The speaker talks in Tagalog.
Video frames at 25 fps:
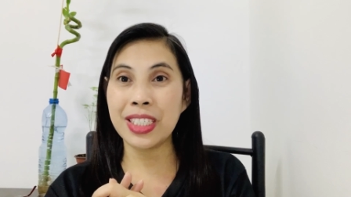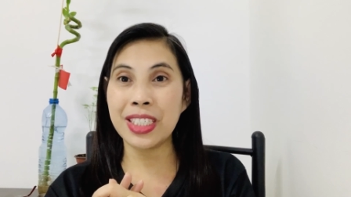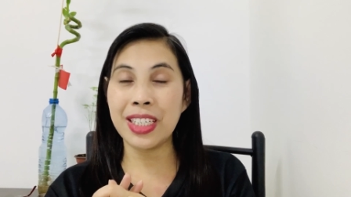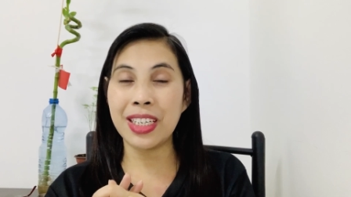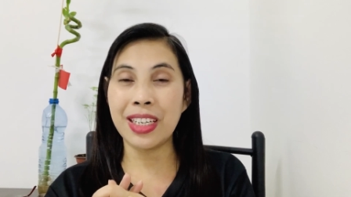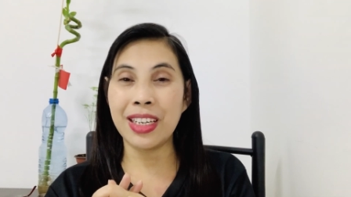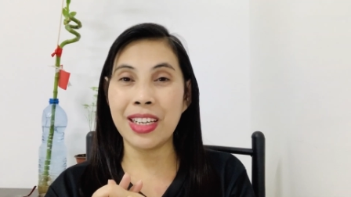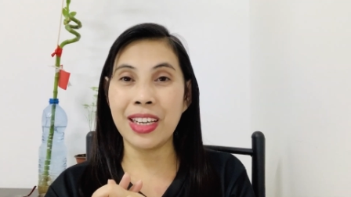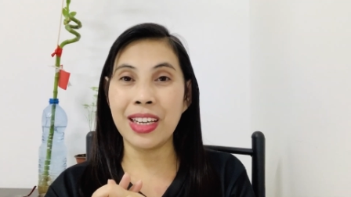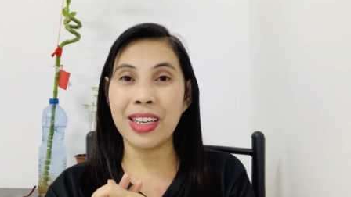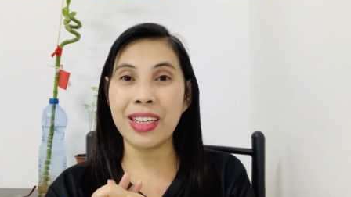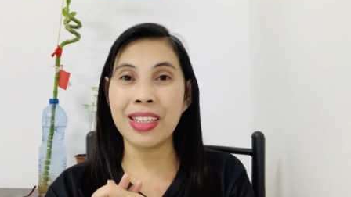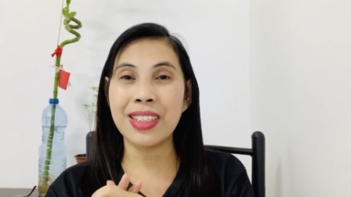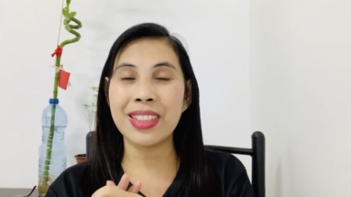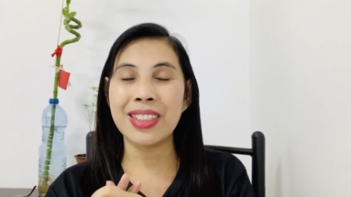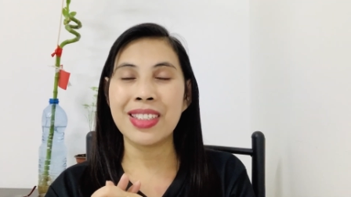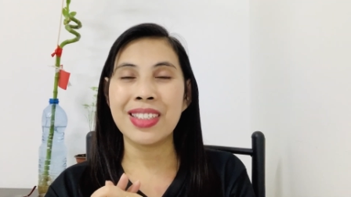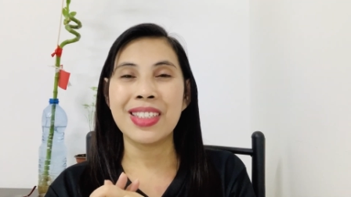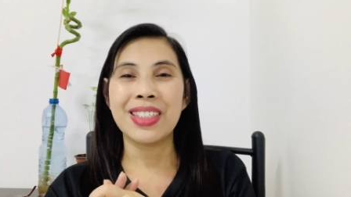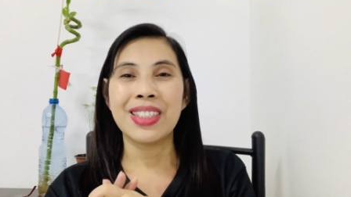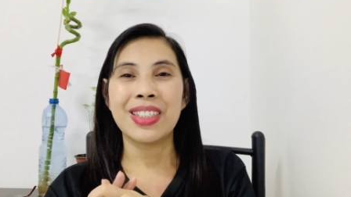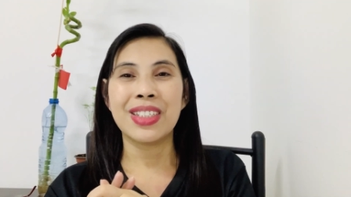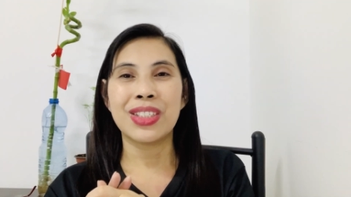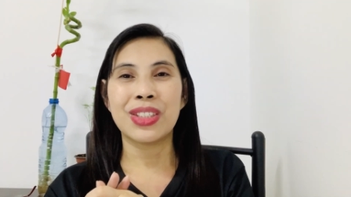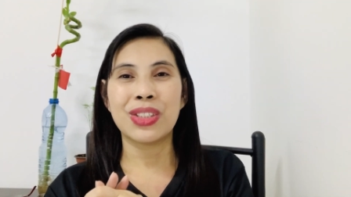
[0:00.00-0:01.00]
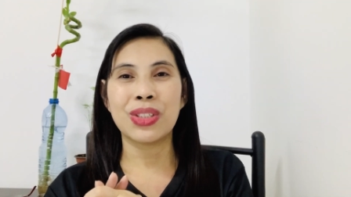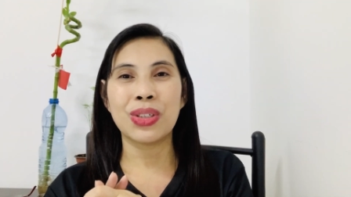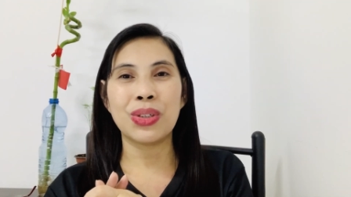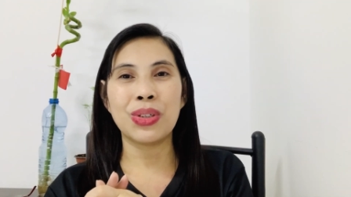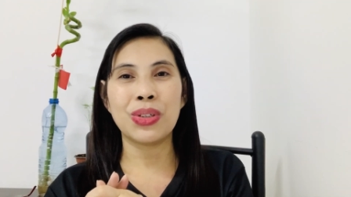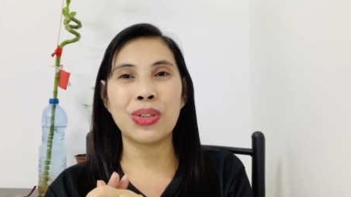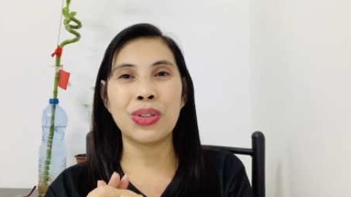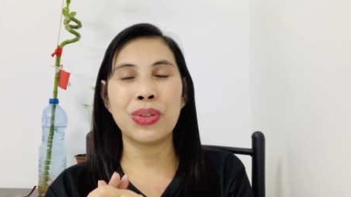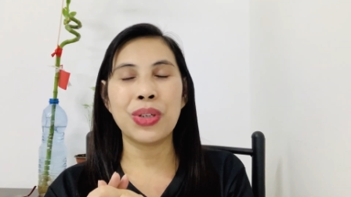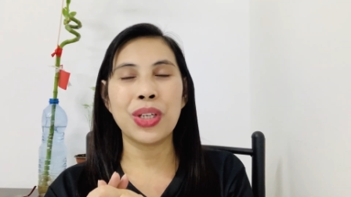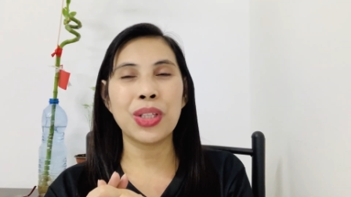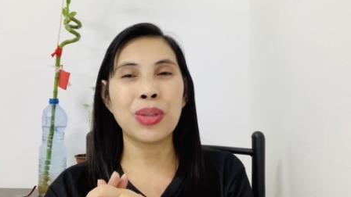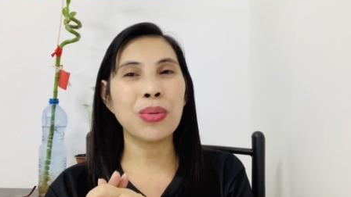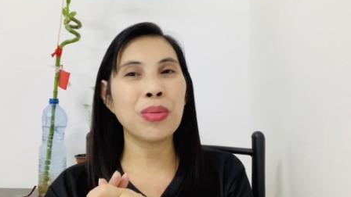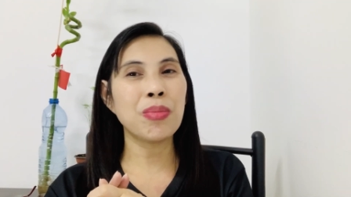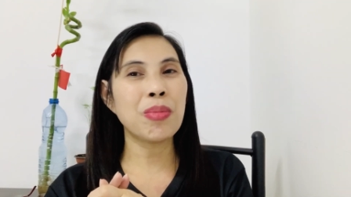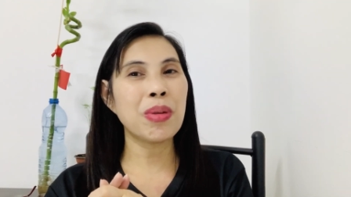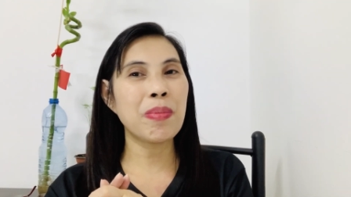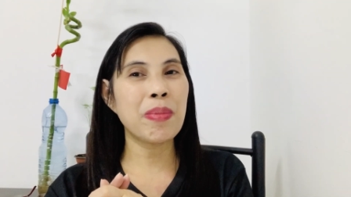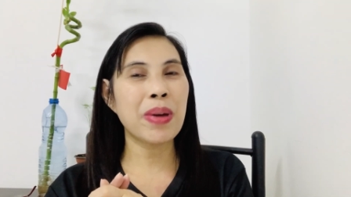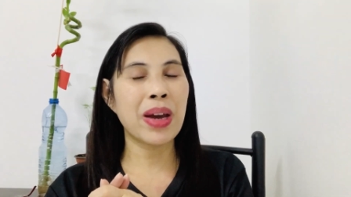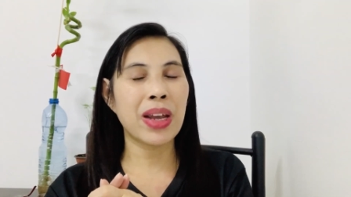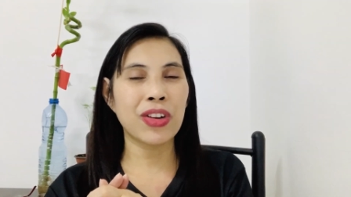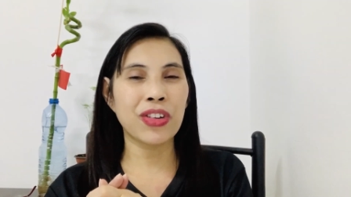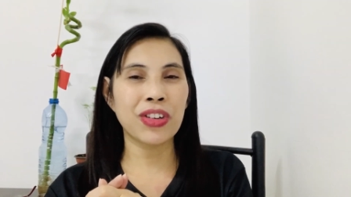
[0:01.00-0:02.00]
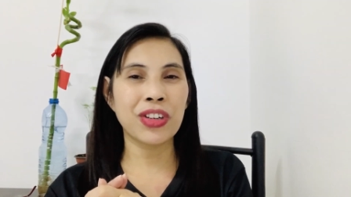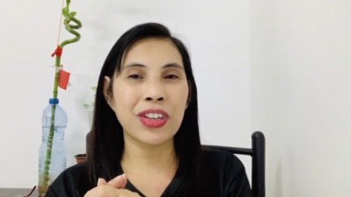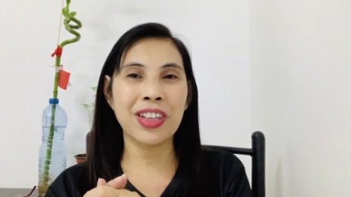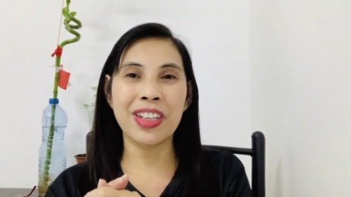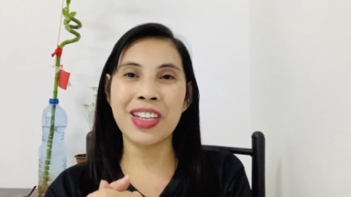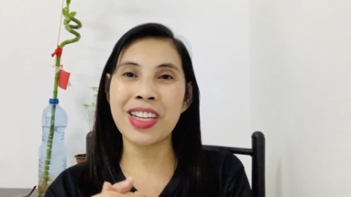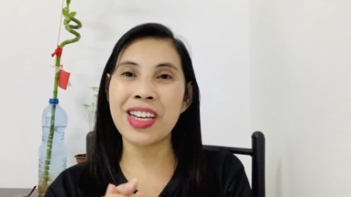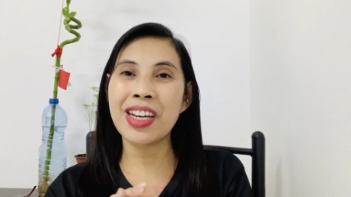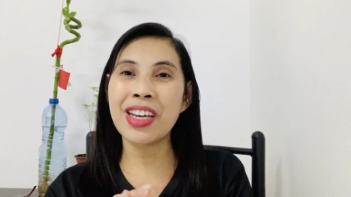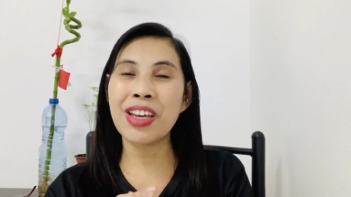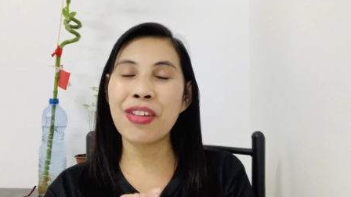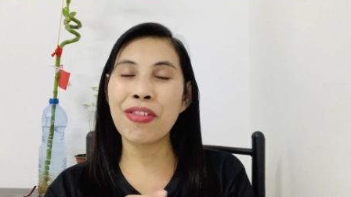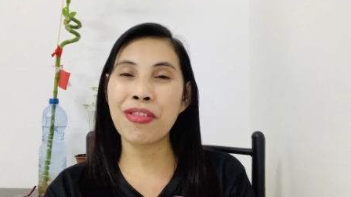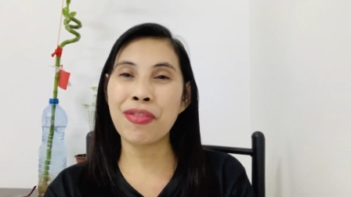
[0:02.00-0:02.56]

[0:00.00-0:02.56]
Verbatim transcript: nagdidilig, so it would be better na